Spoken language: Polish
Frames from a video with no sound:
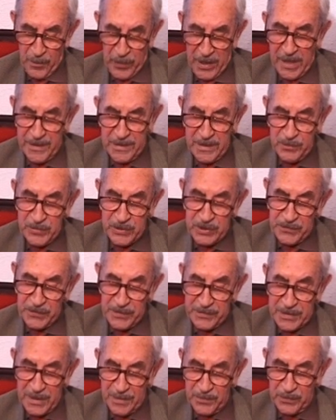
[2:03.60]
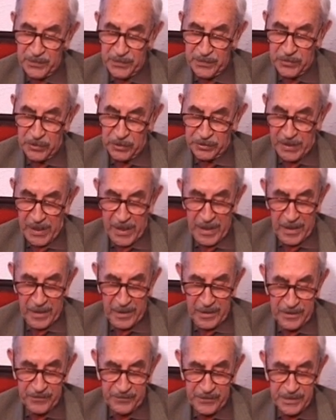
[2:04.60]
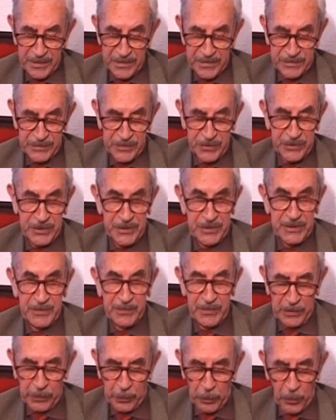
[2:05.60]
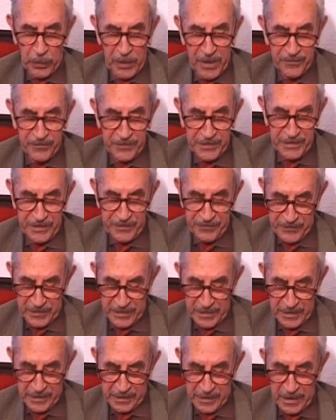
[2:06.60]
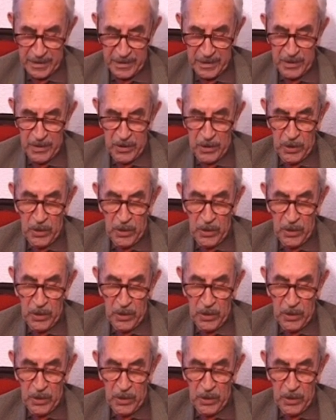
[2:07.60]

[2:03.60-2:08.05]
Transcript: Bladym świtem dotarli więc do siedziby królewny i wilka.